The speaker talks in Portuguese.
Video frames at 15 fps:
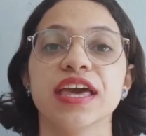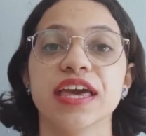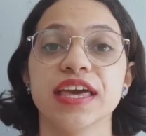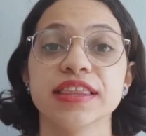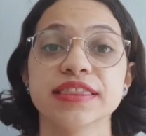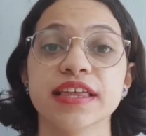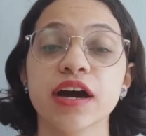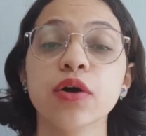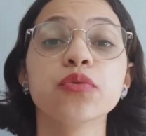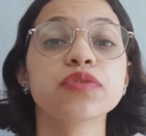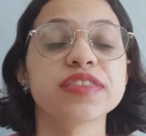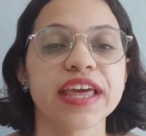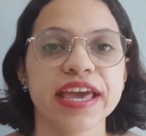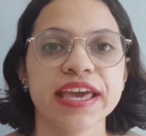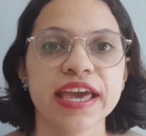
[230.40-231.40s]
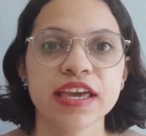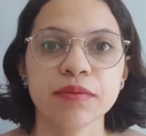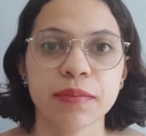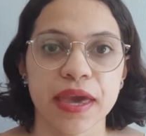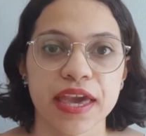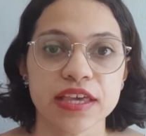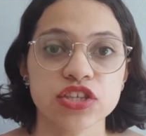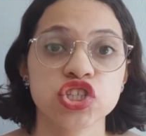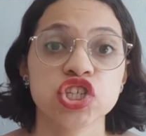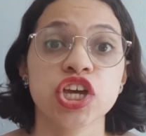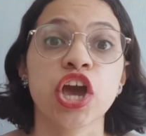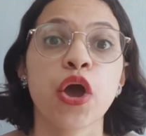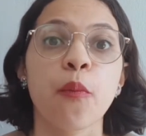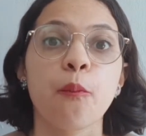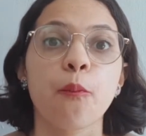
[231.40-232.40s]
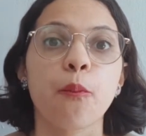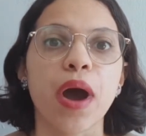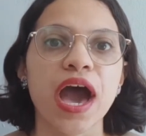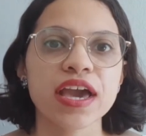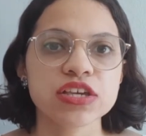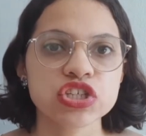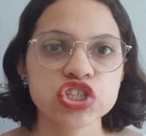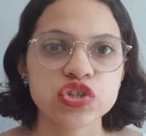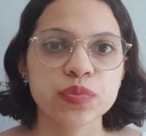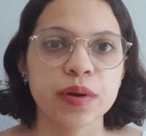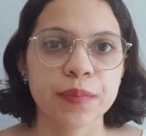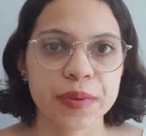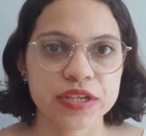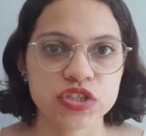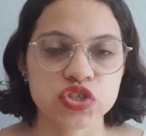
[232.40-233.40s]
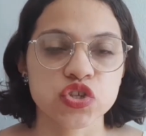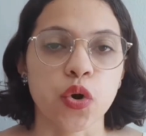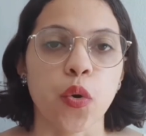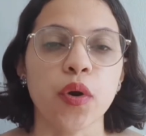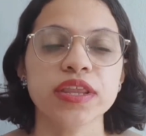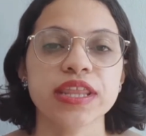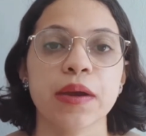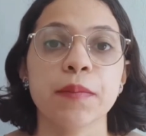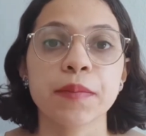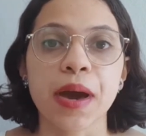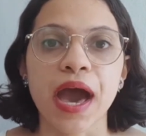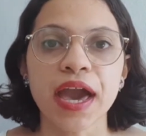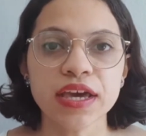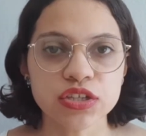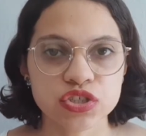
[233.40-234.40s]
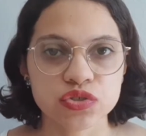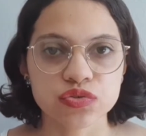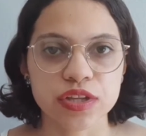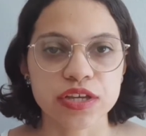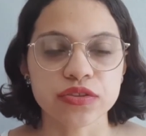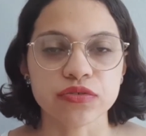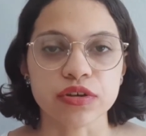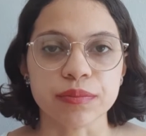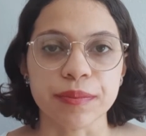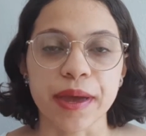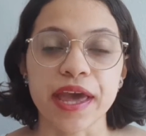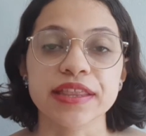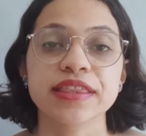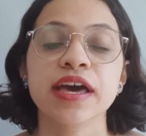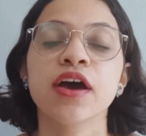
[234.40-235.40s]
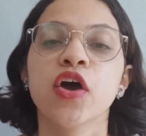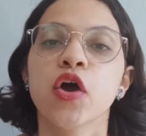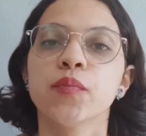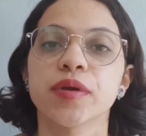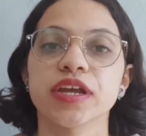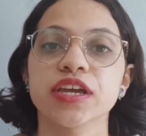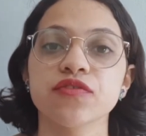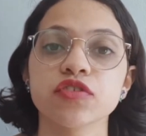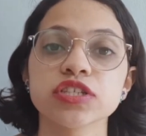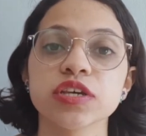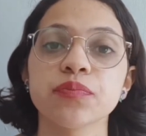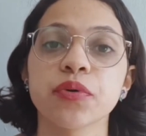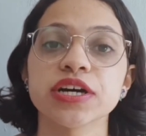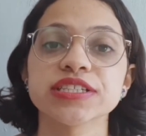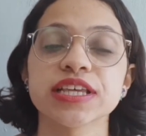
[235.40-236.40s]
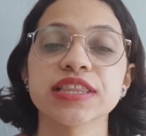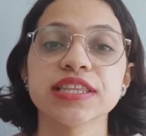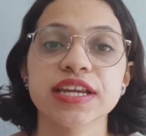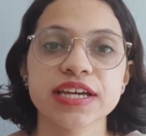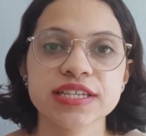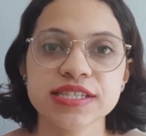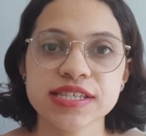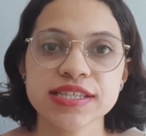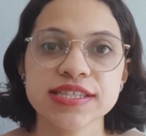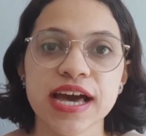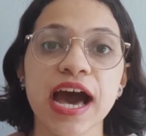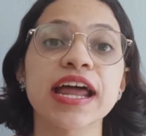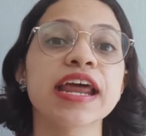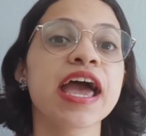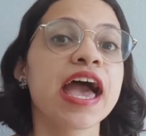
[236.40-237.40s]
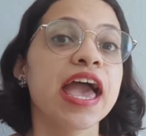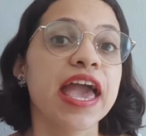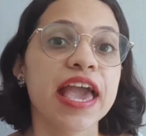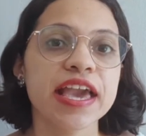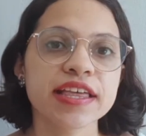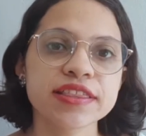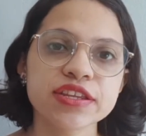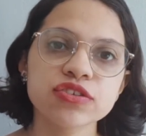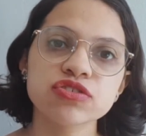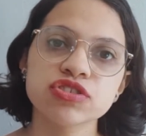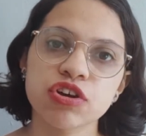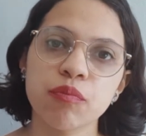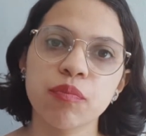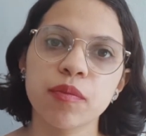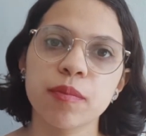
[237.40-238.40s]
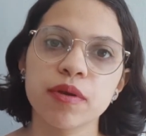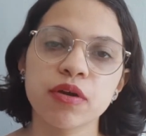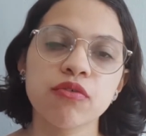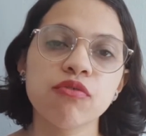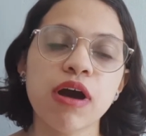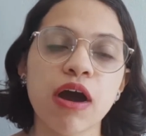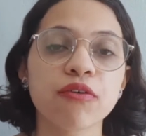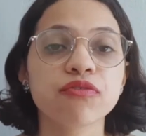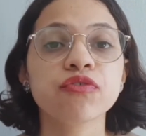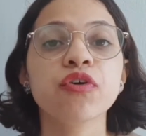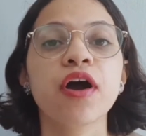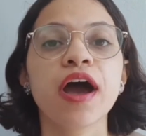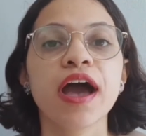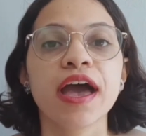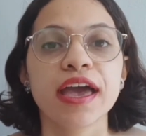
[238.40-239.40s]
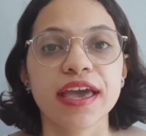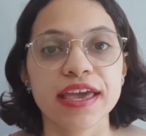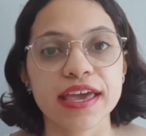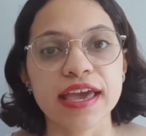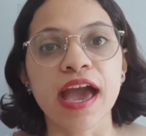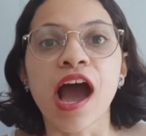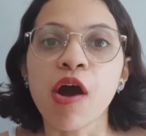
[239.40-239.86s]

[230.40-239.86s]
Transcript: Então, tenha em mente mais de uma pessoa, né, mais de um leitor beta, para que você possa transitar entre o seu público-alvo e